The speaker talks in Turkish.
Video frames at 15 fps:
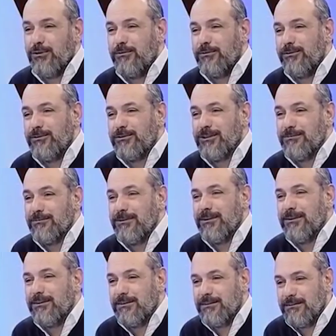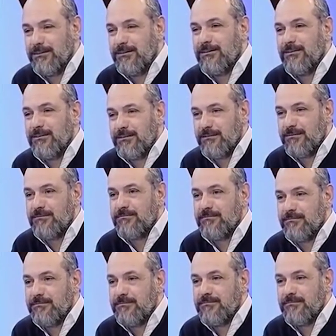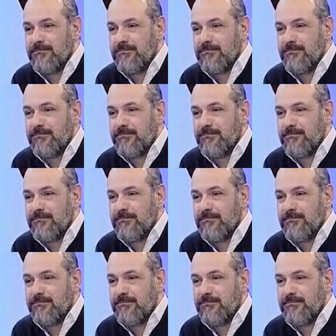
ölebilir hocam. Ha, işte ha evet. diyor ölmüyor,